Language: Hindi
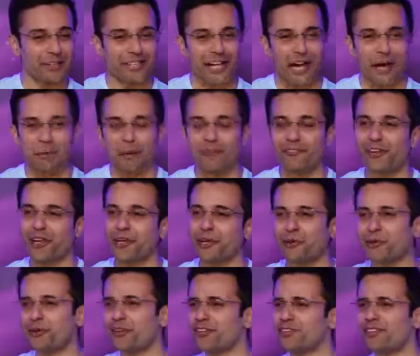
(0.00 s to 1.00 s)
यहाँ पर
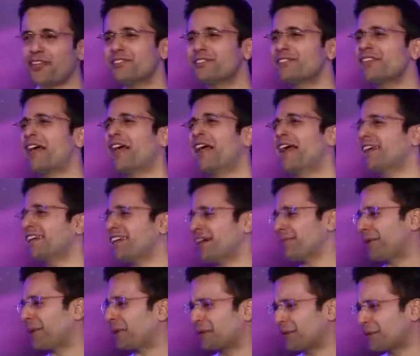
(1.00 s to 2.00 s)
फेलियर होने के चांसेस है क्या
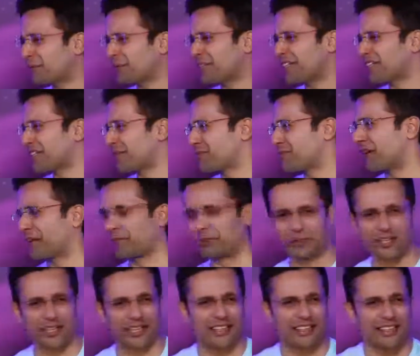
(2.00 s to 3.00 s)
पहले तो आप मुझे ये समझा दो
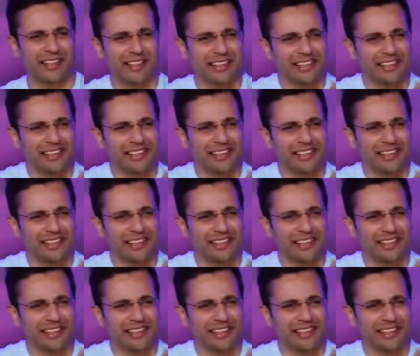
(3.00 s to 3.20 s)
ये